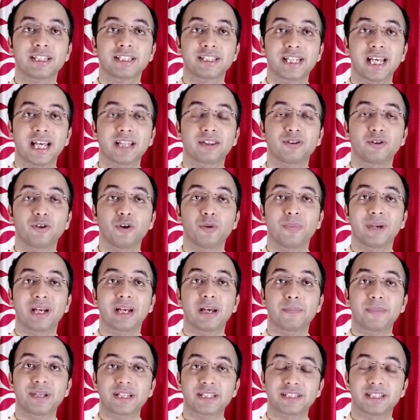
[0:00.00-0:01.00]
ছিয়াত্তর
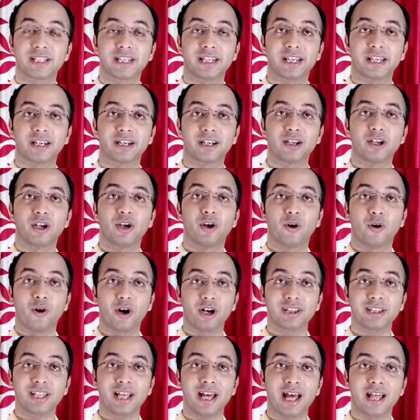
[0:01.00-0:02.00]
মেগাপিক্সেলের
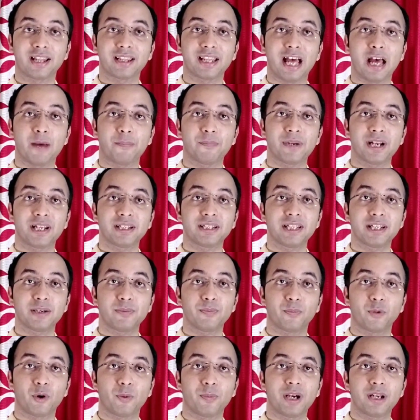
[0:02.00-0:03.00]
অর্থাৎ আপনাদের
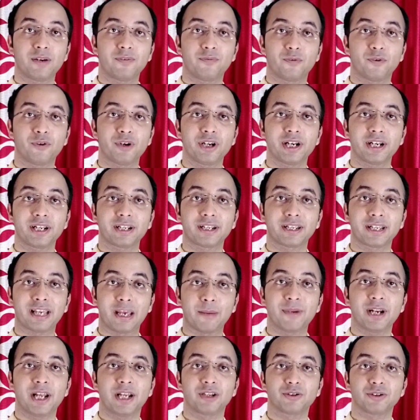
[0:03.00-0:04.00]
মোবাইল ফোনের
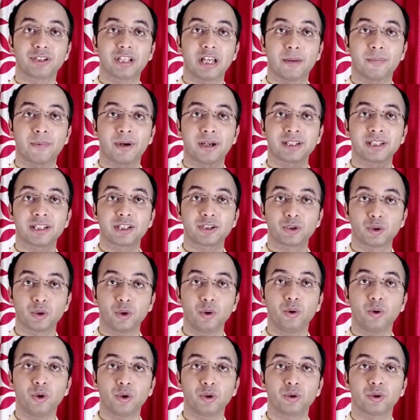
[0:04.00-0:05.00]
ক্যামেরা যদি আমাদের
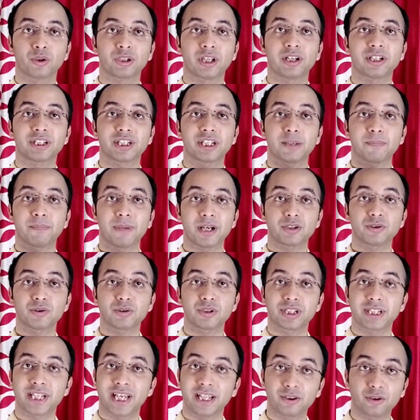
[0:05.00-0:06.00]
চোখ হতো তাহলে সেটা পাঁচশো
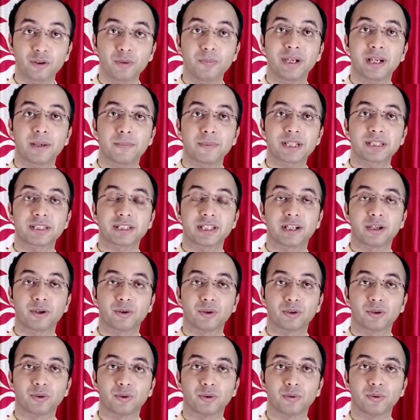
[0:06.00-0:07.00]
ছিয়াত্তর মেগাপিক্সেলের
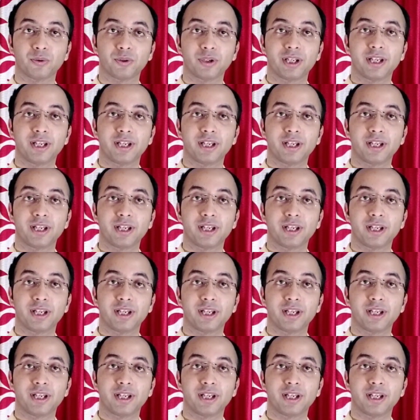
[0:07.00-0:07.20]
হতো